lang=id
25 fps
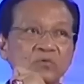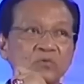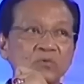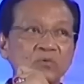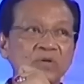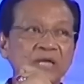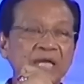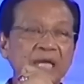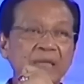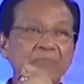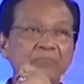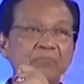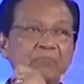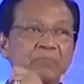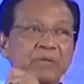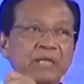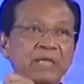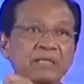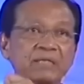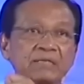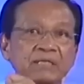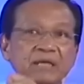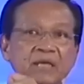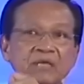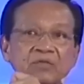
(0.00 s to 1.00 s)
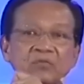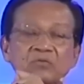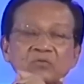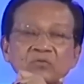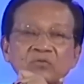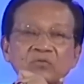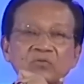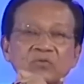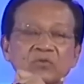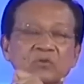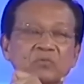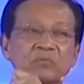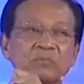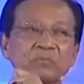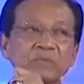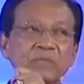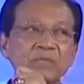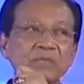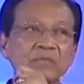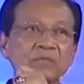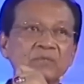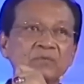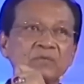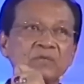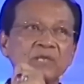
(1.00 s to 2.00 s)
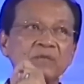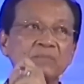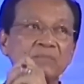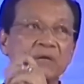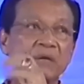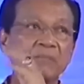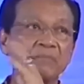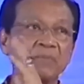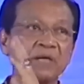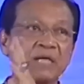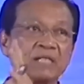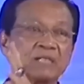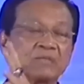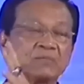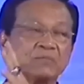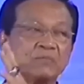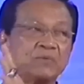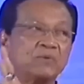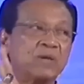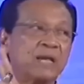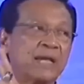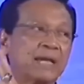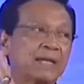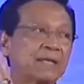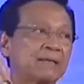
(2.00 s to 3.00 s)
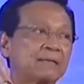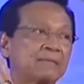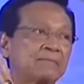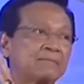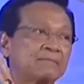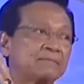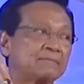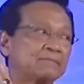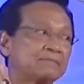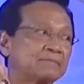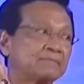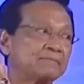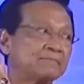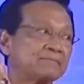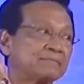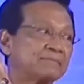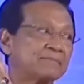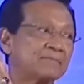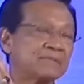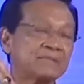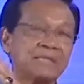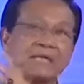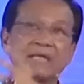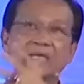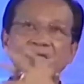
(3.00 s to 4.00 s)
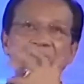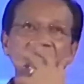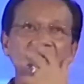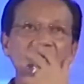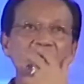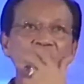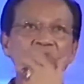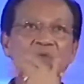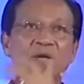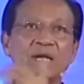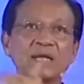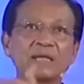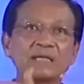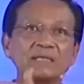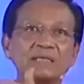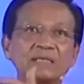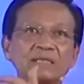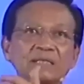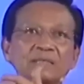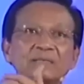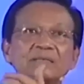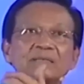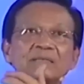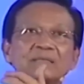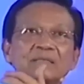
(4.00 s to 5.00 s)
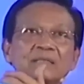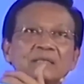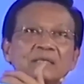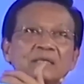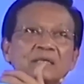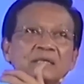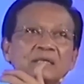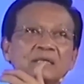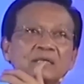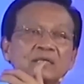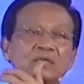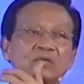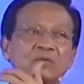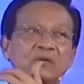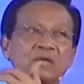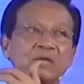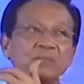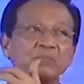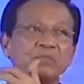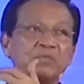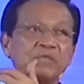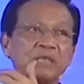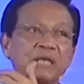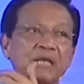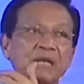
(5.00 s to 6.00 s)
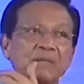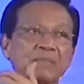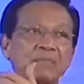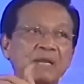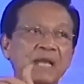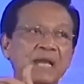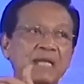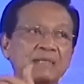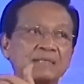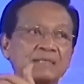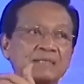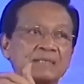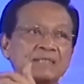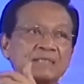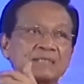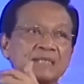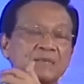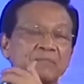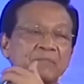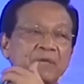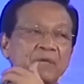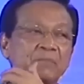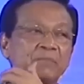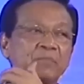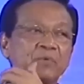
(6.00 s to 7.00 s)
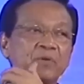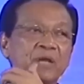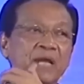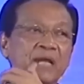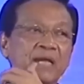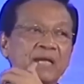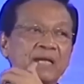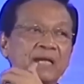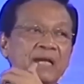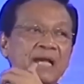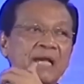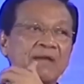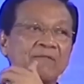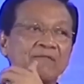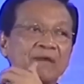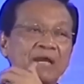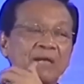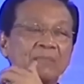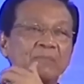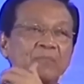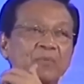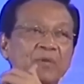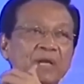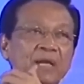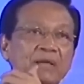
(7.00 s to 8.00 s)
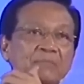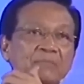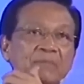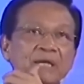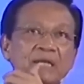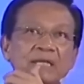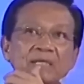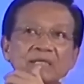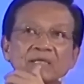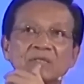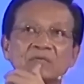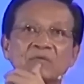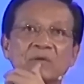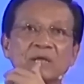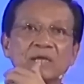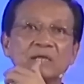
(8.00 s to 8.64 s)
untuk kampanye tertutup itu 15 bulan. Dari Januari 2013 sampai bulan awal bulan Maret